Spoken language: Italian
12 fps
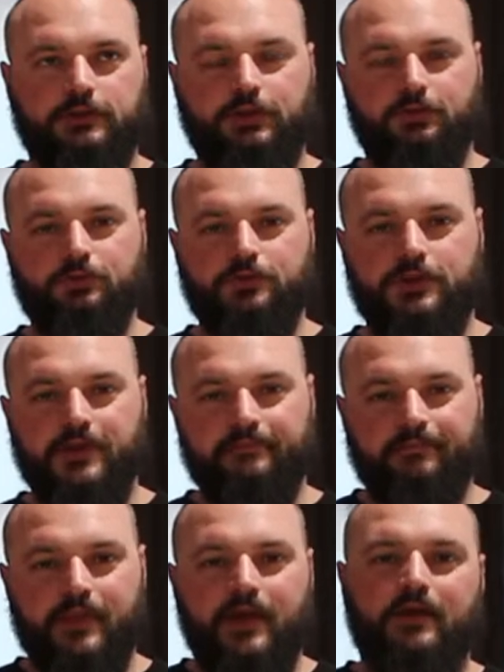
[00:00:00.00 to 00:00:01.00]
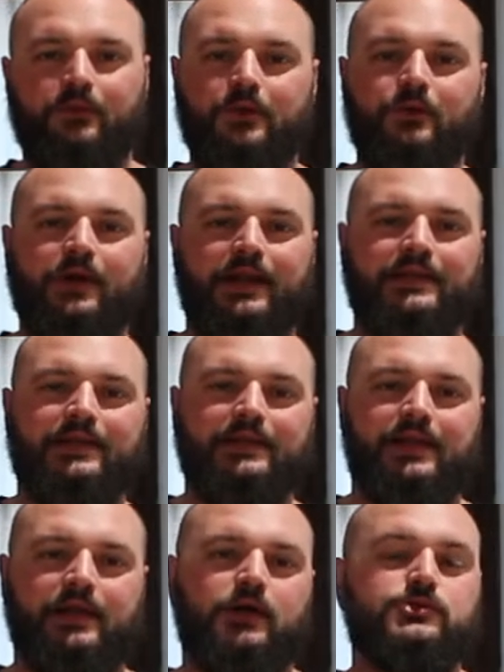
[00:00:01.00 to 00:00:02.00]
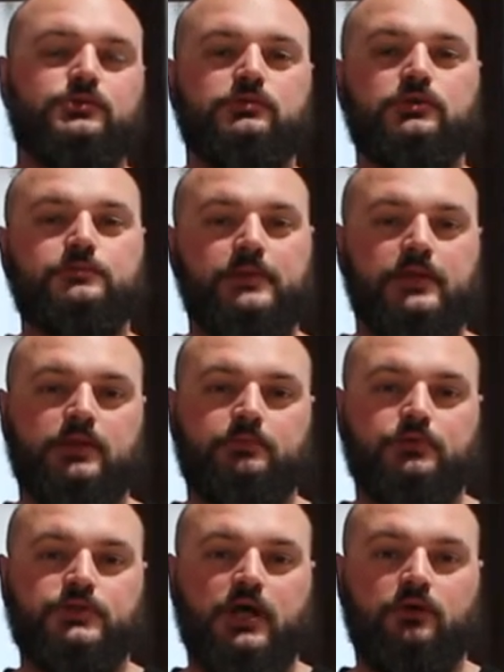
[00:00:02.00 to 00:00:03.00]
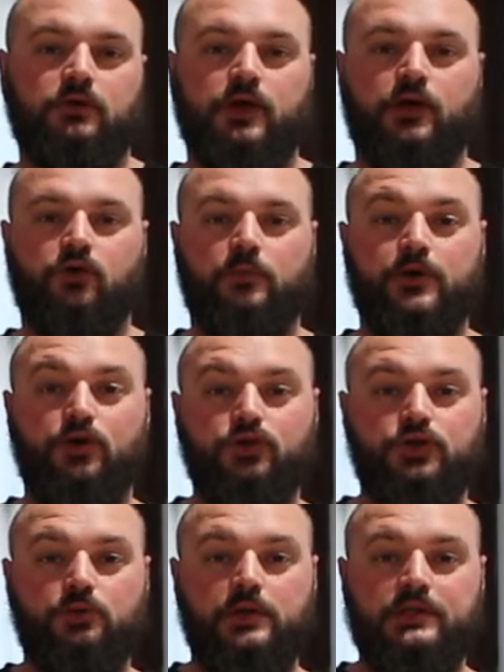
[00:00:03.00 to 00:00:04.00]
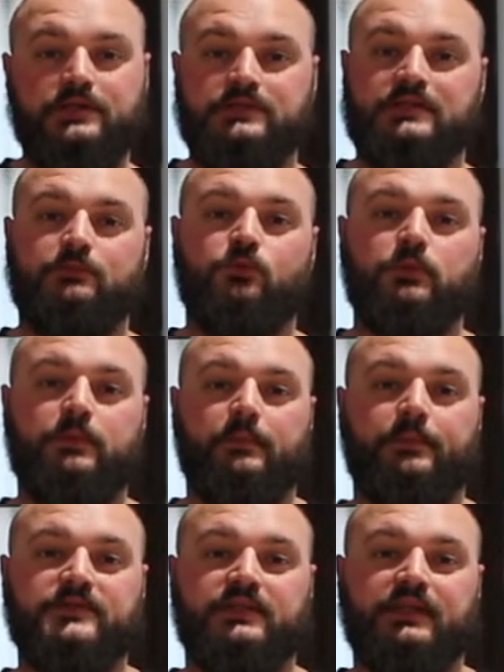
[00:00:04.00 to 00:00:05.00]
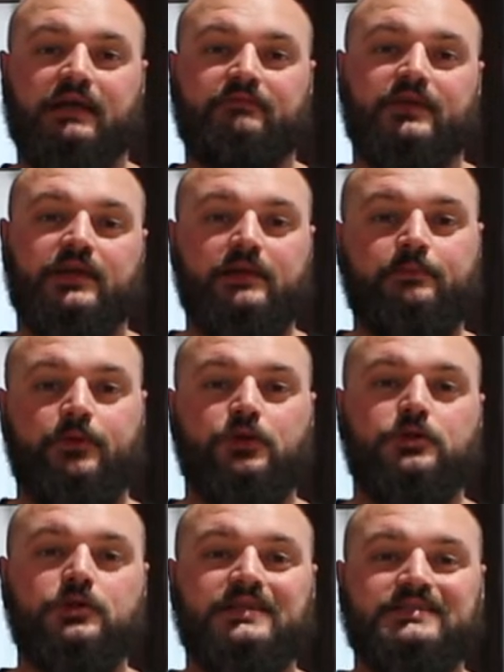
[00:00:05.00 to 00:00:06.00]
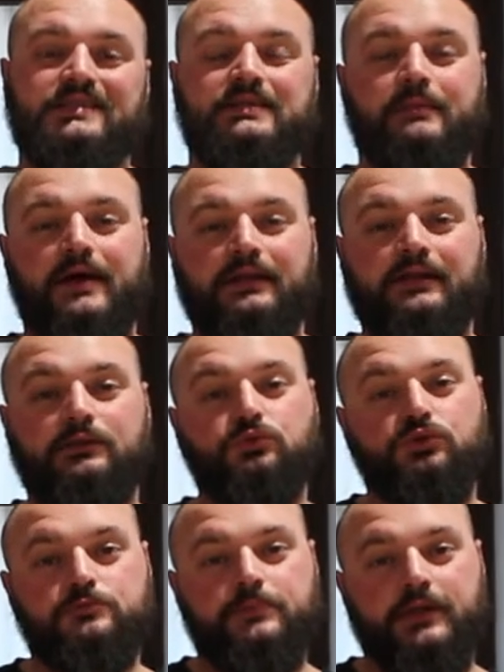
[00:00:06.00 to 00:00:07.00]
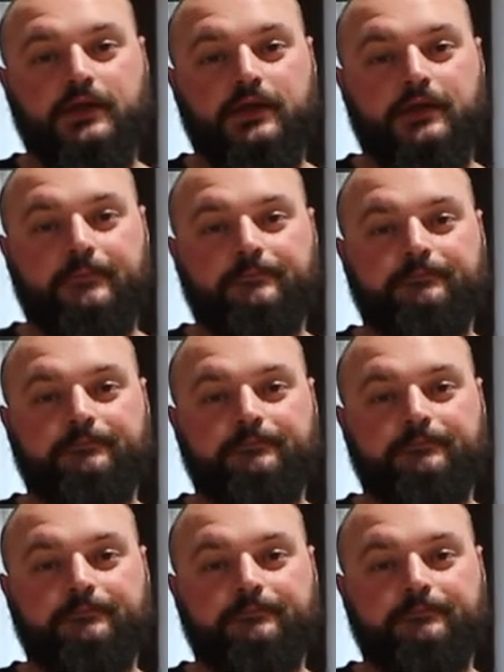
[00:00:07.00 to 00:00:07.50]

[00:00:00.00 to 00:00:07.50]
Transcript: Ciao a tutti, qui Luca Raldini del negozio Tutto Spinning di Pusiano e come ogni lunedì siamo qui per presentarvi il prodotto della settimana da Tutto Spinning.